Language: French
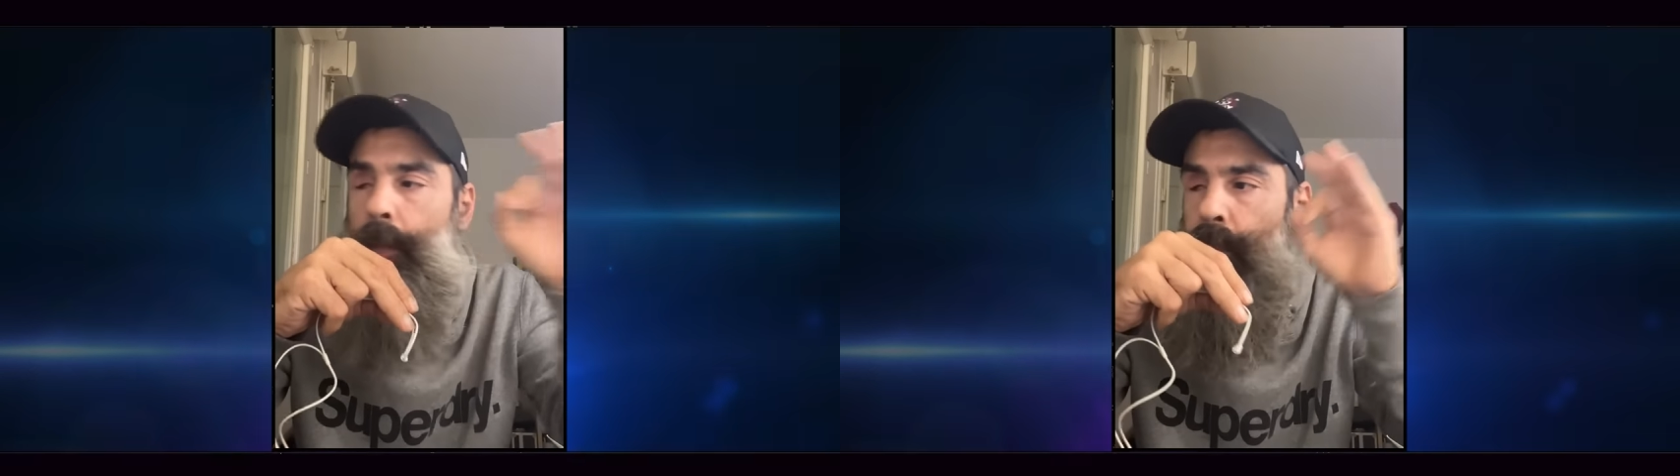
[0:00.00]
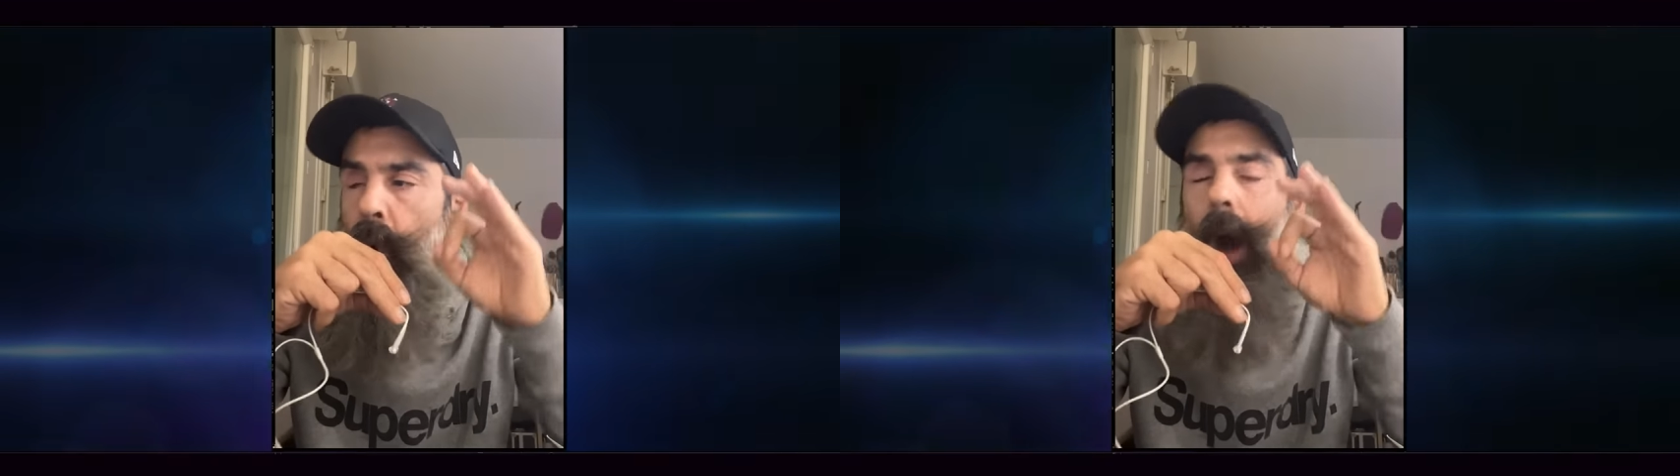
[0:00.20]

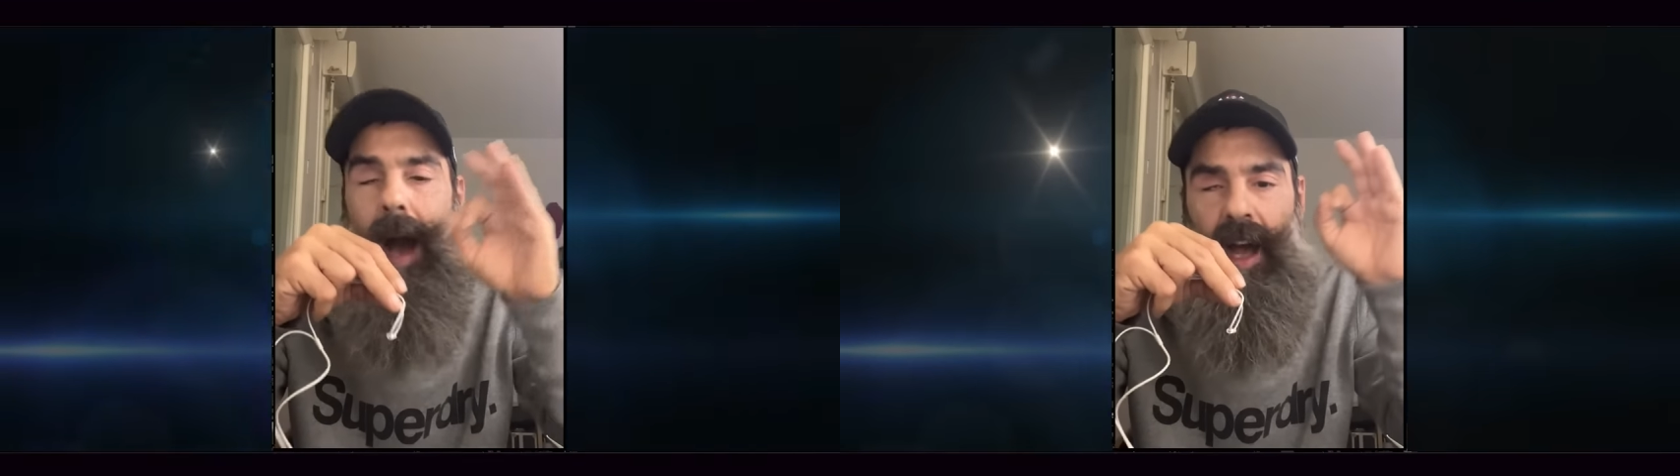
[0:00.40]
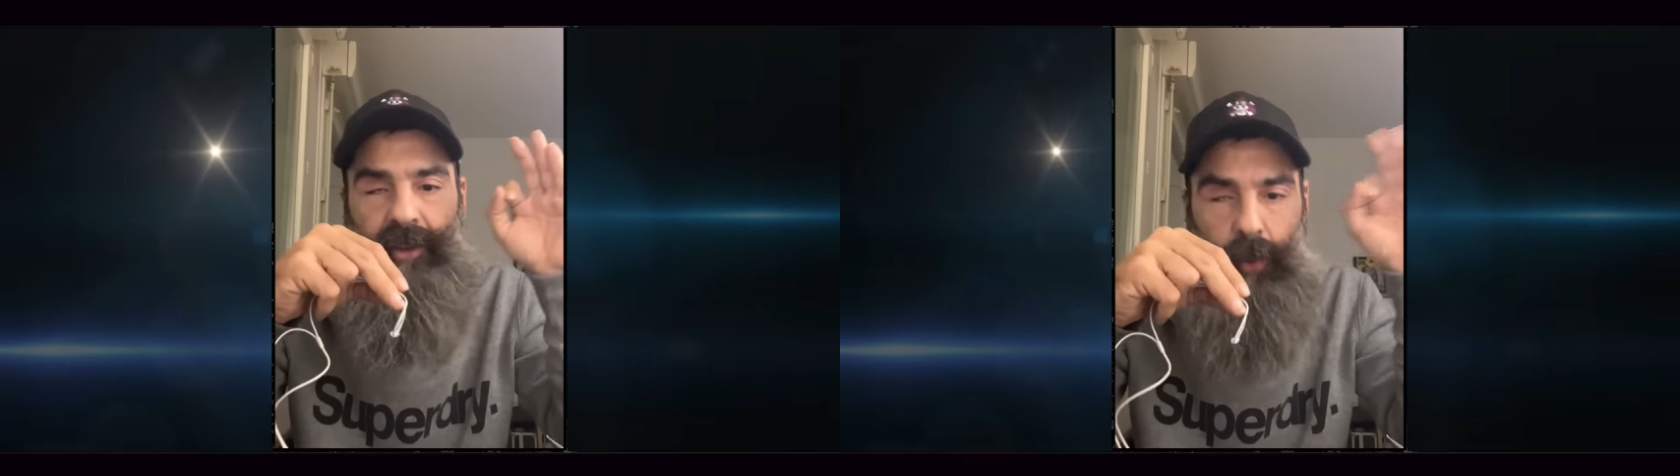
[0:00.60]

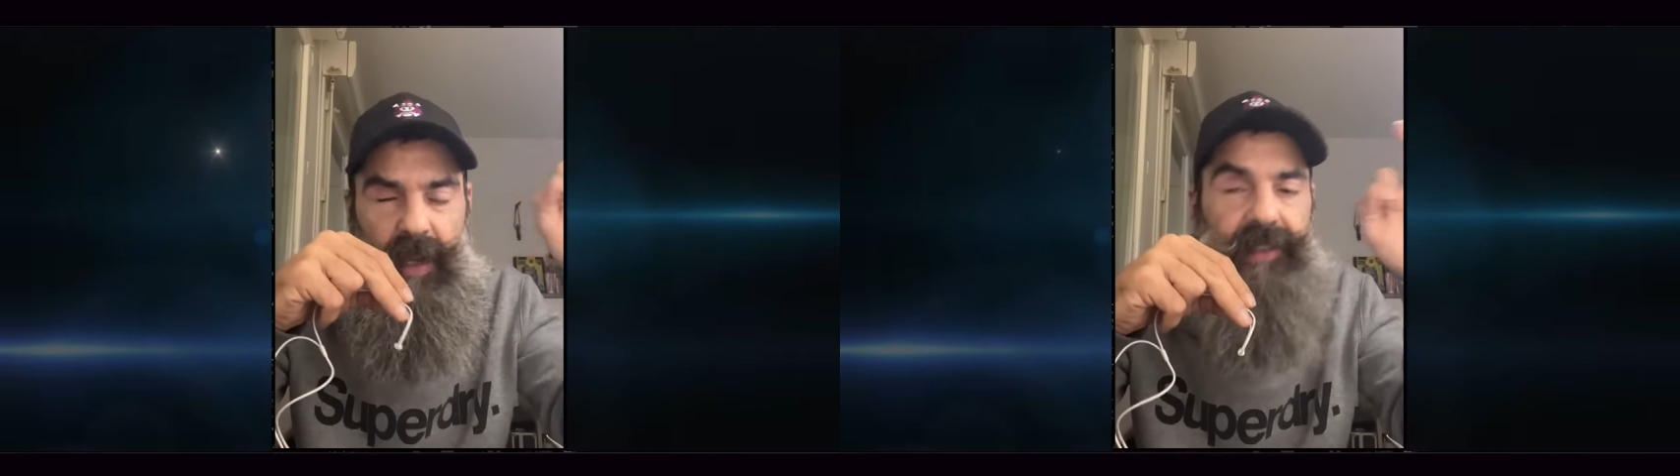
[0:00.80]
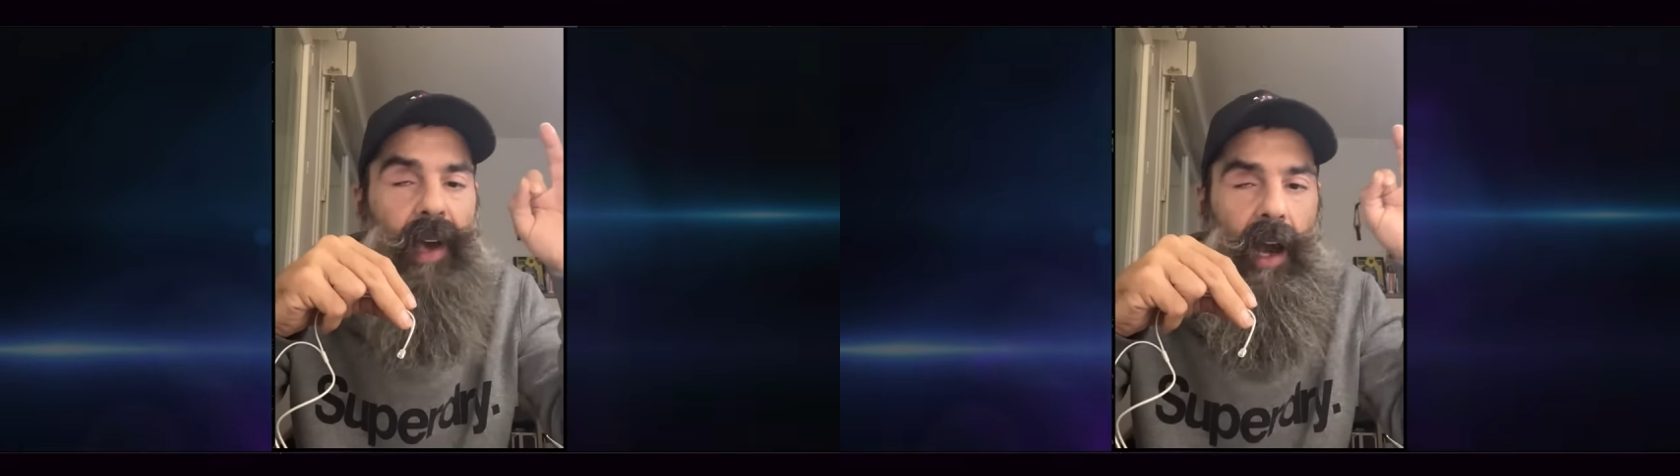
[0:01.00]
pour un
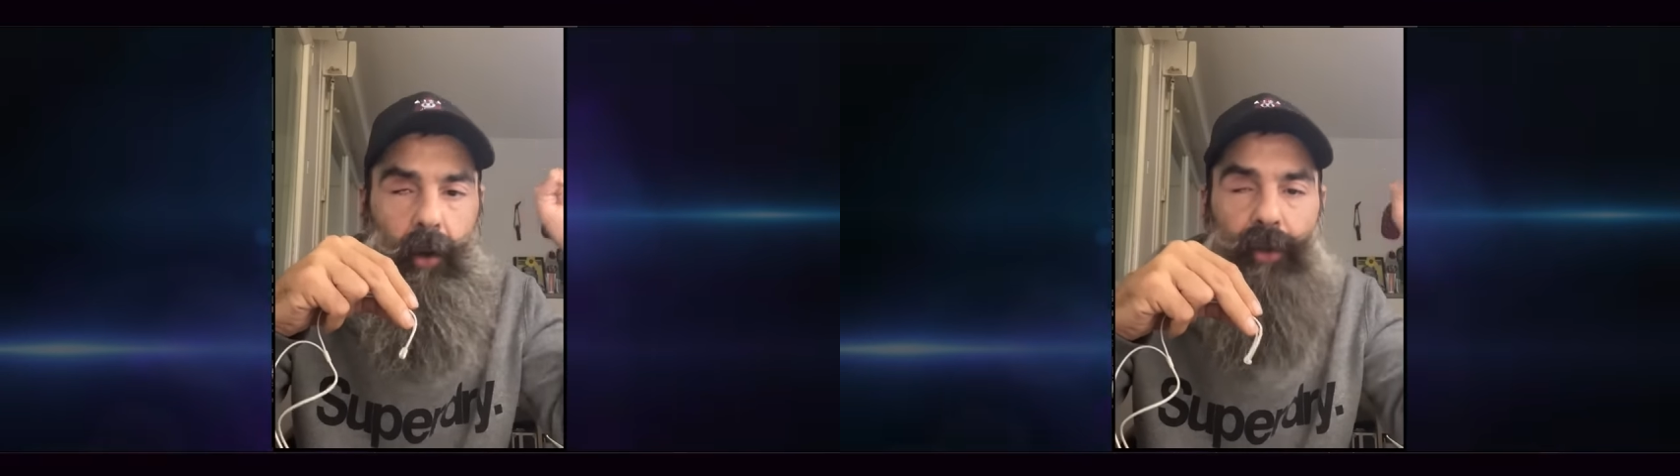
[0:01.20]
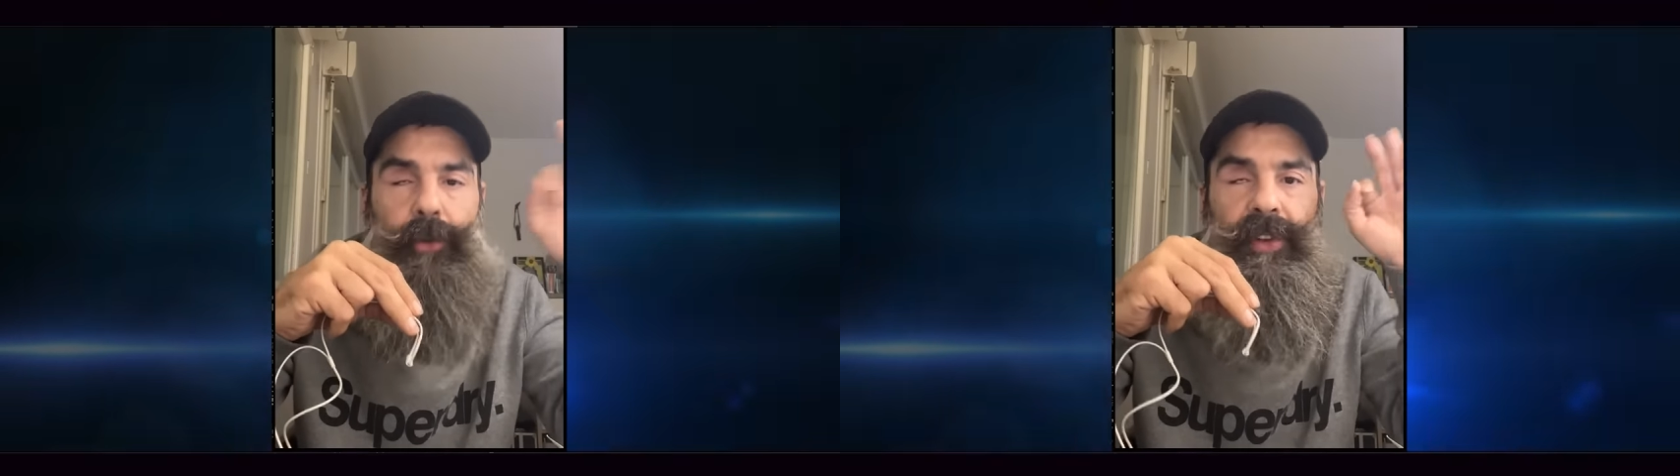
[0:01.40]
tweet à
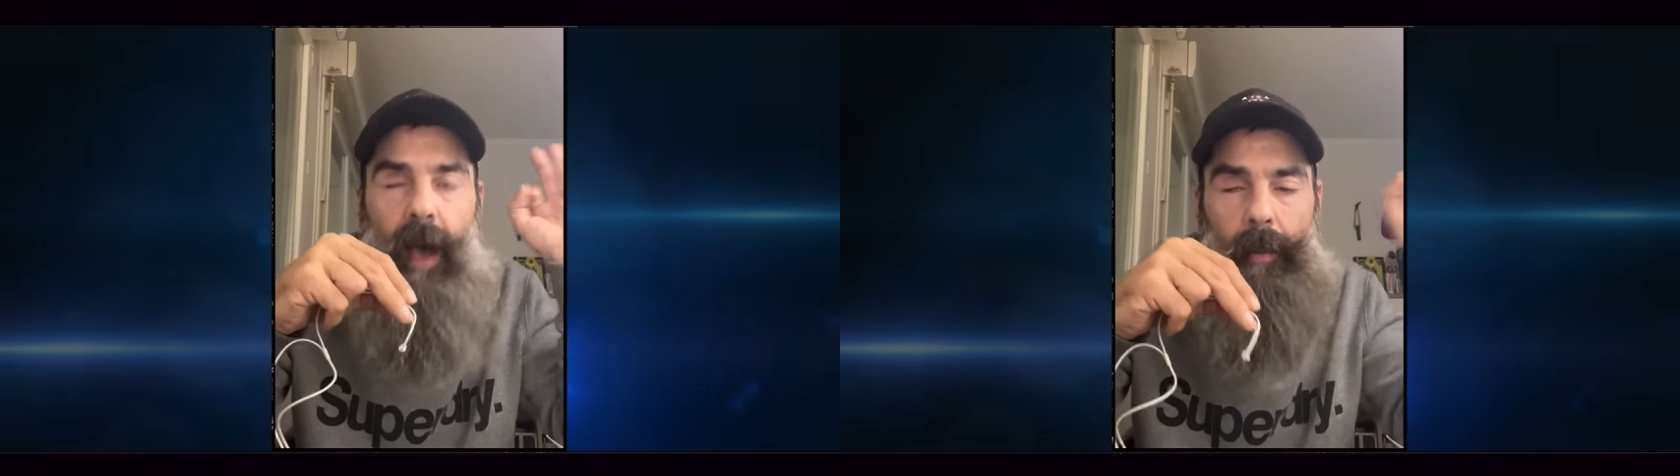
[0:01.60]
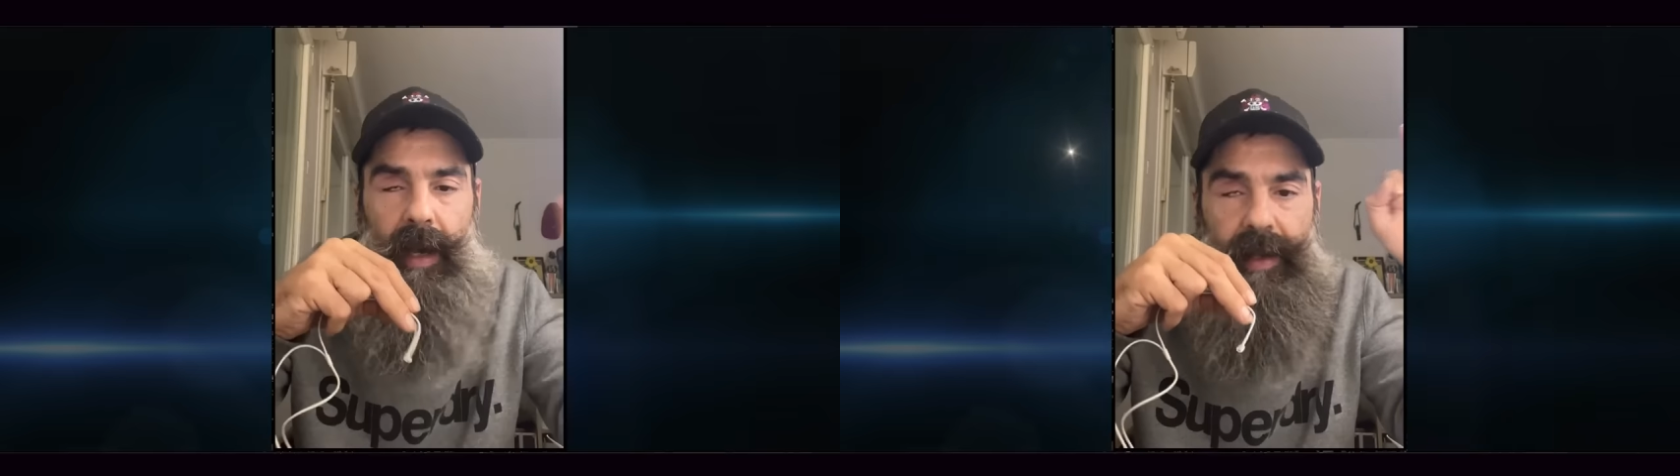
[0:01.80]
cause de
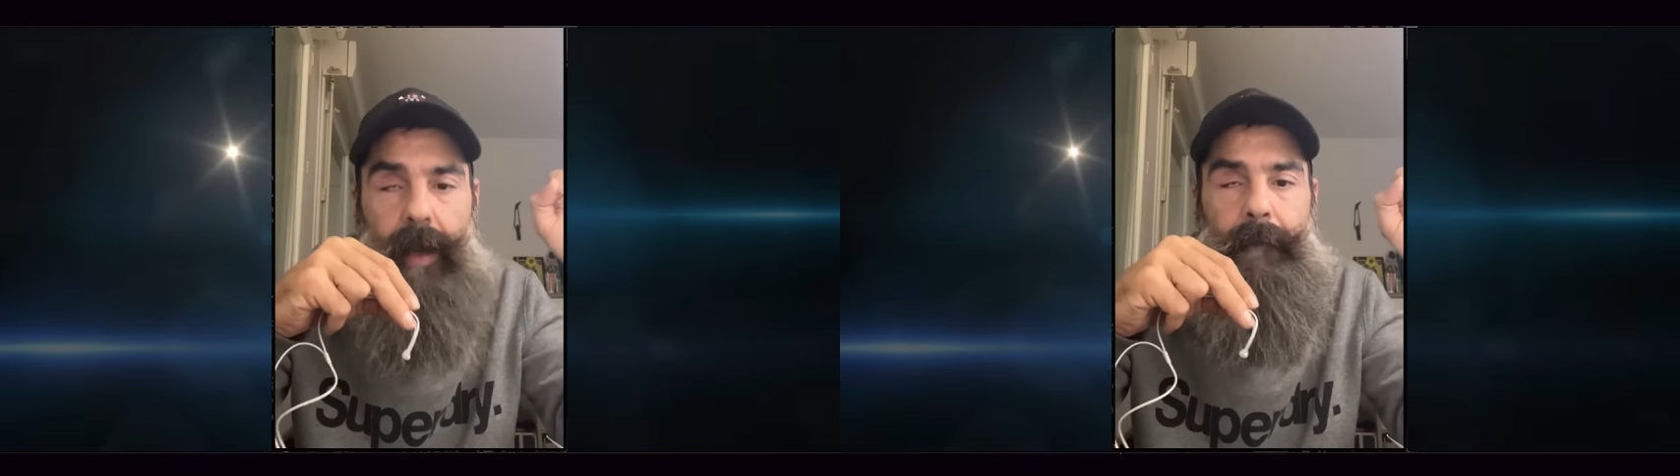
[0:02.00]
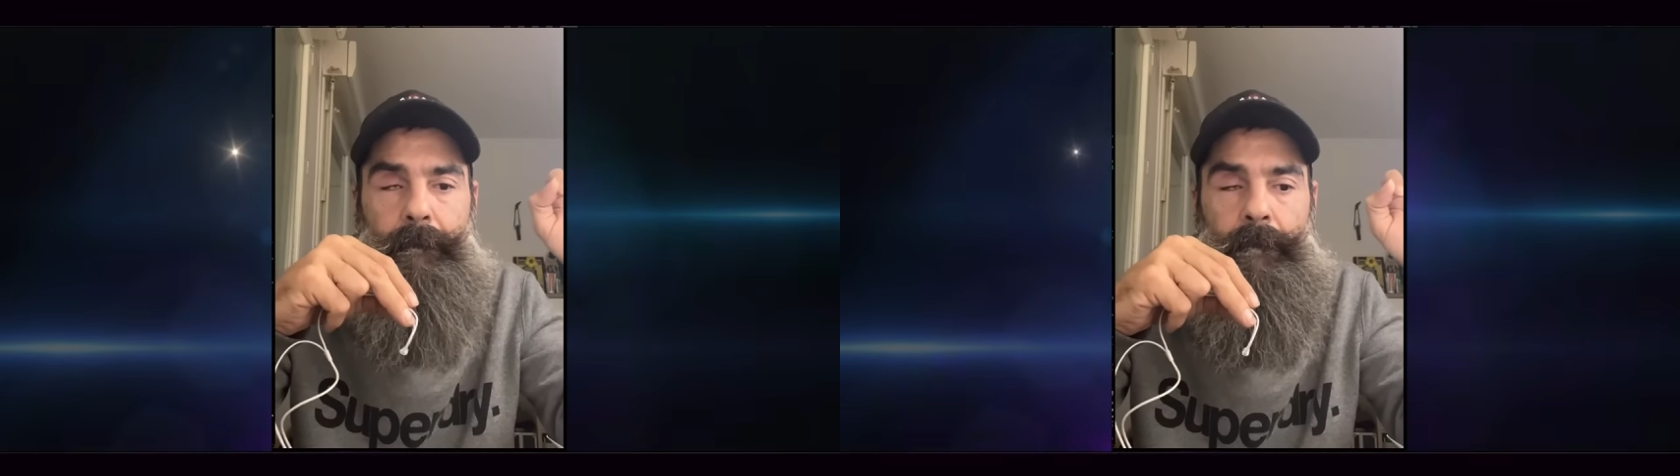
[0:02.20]

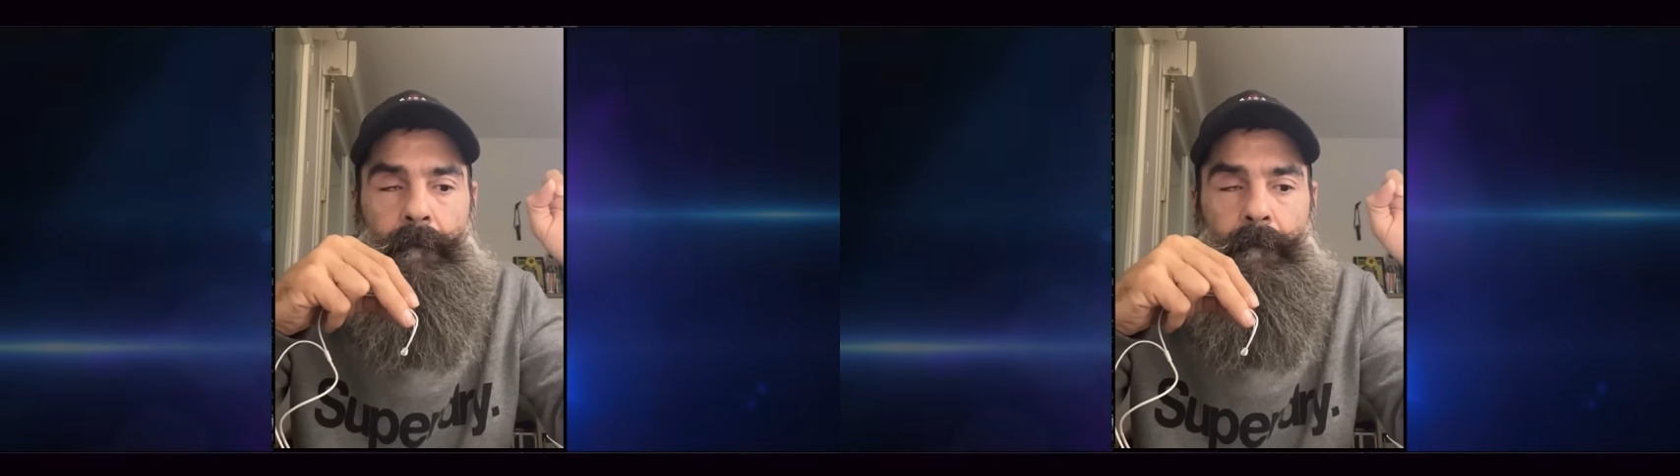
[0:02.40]
Darmanin.